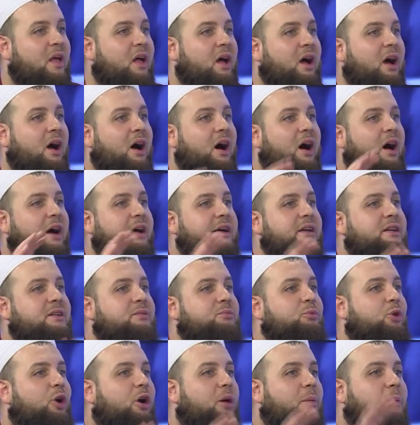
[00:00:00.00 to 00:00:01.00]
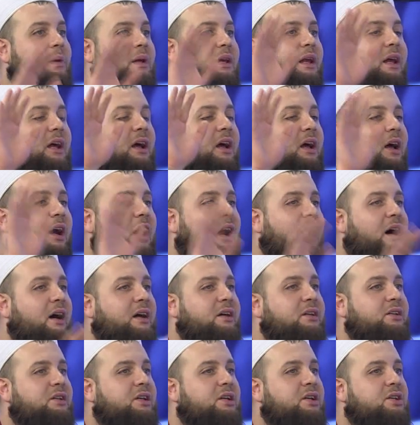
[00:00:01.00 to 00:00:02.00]
aynı muamele,
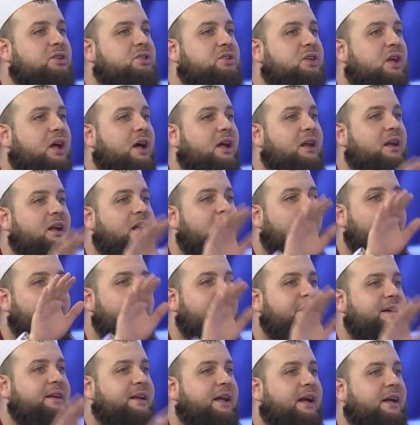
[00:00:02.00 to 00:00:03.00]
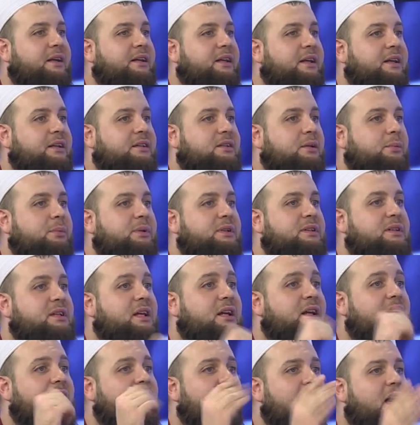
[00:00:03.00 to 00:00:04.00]
aynı eşdeğer, her yerde
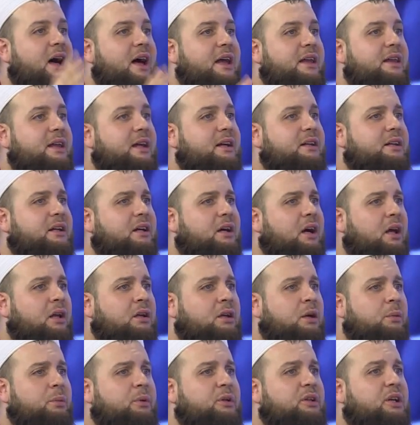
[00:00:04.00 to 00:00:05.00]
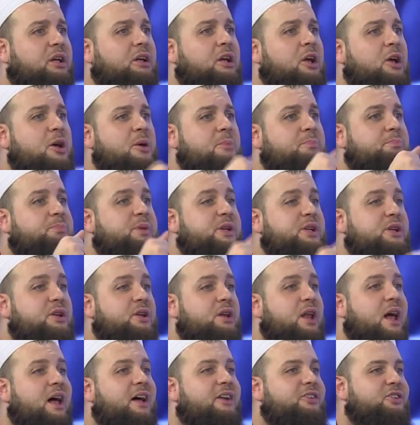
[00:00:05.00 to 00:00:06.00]
yatabilirler, her yerde kalkabilirler.
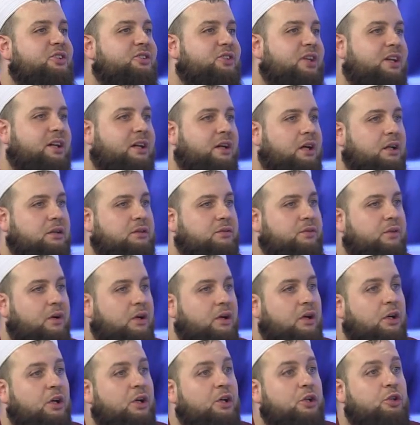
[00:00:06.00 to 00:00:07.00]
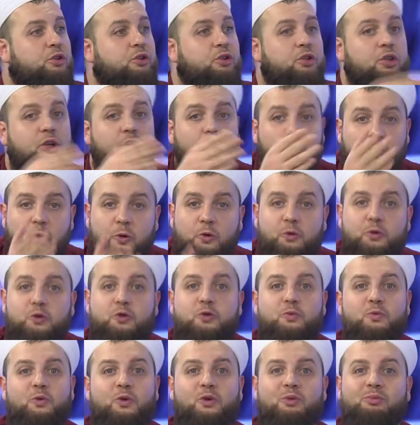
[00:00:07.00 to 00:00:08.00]
Binlerce tarikat var. Niye
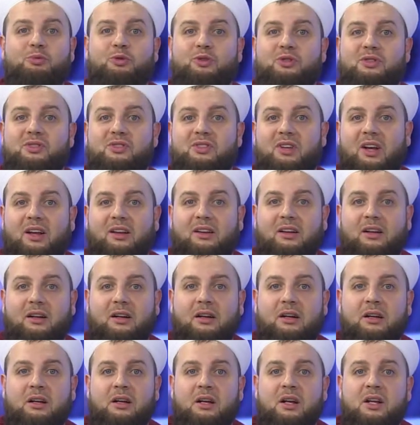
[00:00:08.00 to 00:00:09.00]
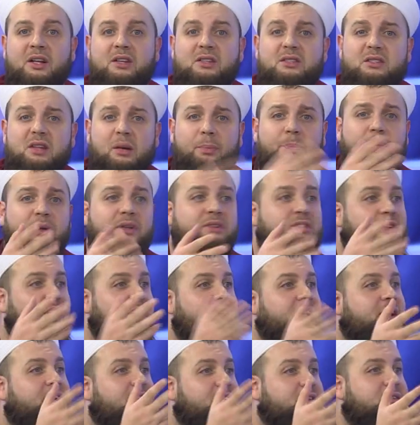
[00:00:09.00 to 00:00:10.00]
konuşmuyor bu insanlar? Sapık
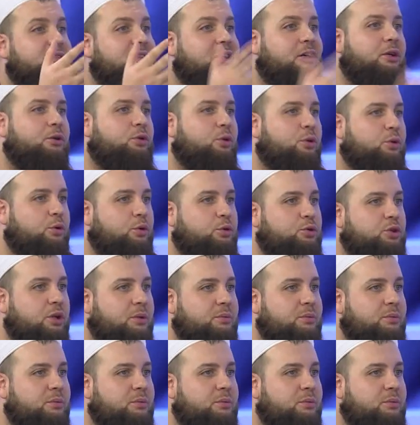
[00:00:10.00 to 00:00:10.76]
tarikatlar dolu hocam